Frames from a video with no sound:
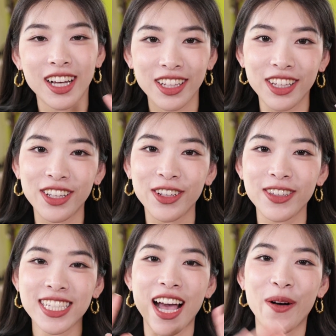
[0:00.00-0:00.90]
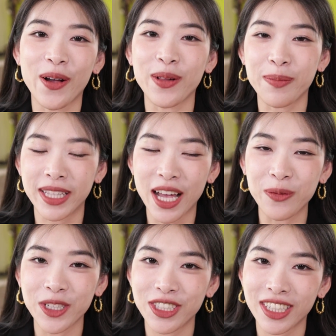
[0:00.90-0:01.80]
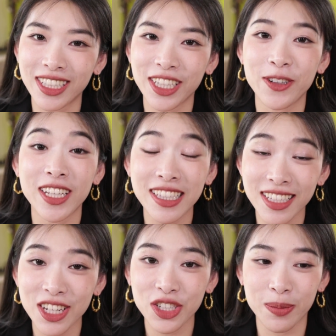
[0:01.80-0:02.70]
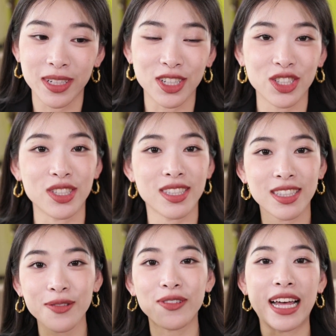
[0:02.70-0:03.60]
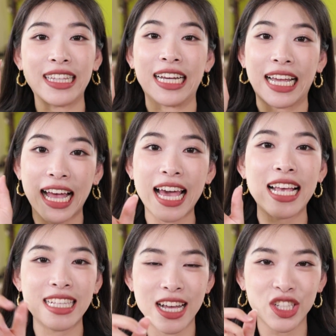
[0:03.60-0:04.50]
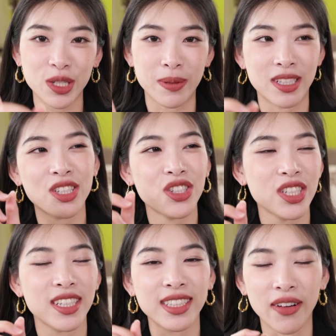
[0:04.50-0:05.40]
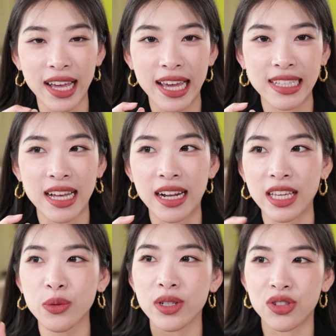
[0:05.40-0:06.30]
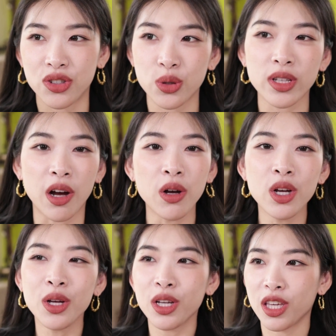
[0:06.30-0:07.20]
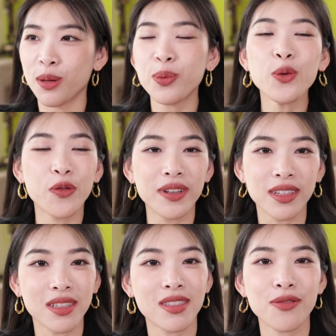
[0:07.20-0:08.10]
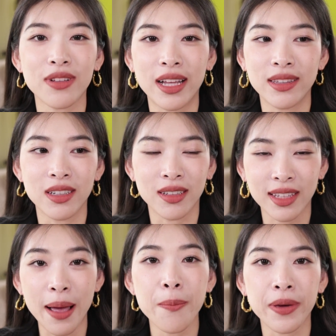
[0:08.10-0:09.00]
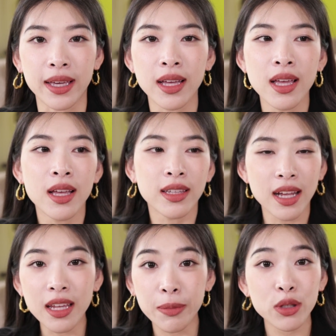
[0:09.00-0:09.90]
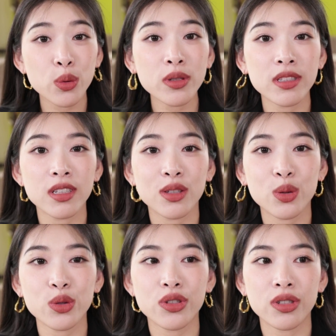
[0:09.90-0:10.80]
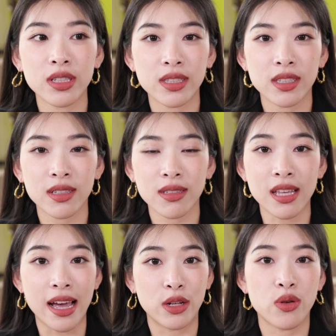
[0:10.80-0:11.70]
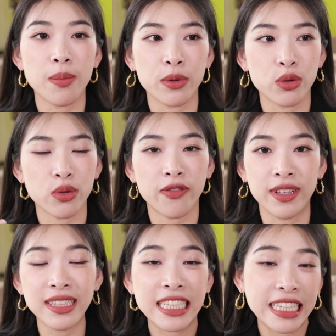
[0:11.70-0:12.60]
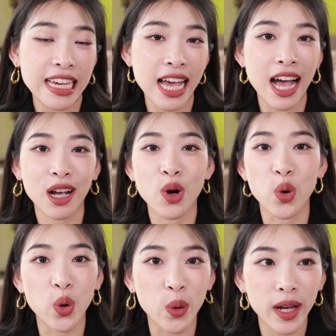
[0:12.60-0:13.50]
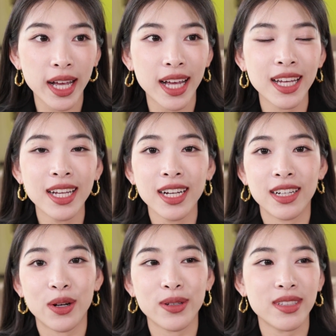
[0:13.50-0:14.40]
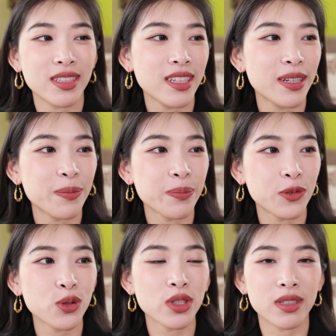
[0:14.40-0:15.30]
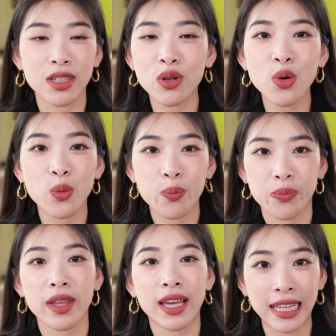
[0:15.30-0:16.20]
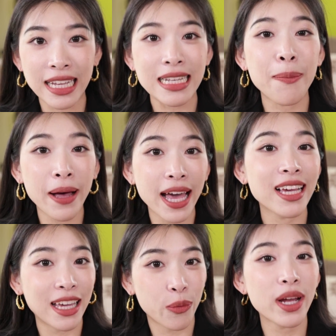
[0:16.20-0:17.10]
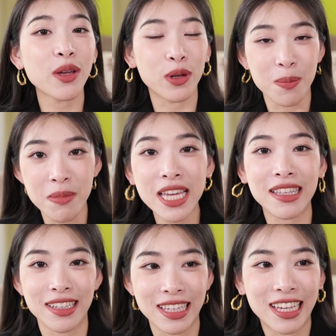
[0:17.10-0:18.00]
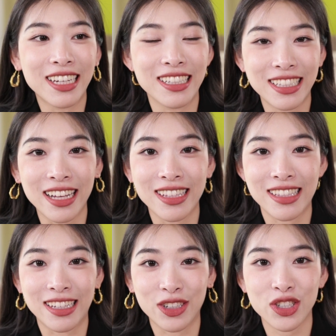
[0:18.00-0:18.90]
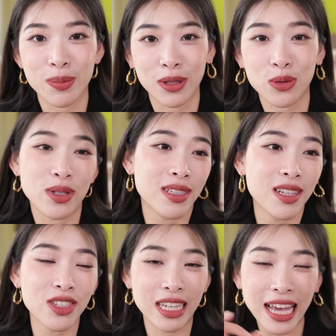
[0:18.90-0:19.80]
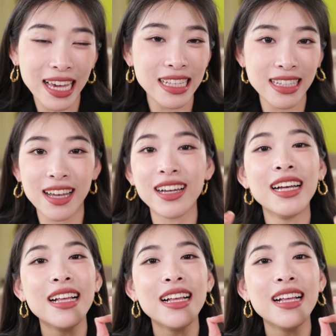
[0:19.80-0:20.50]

Hello，大家好，欢迎回来频道，我们是酷优。那今天视频呢是丝芙兰的开箱视频，其实是一个小开箱啦，因为只收到一部分的丝芙兰的单品，但里面的东西呢都是一些彩妆，比如说粉底液啊、口红啊，然后一些就是能够给大家拍 Get Ready with Me 的一个这样子一个视频，所以今天是开箱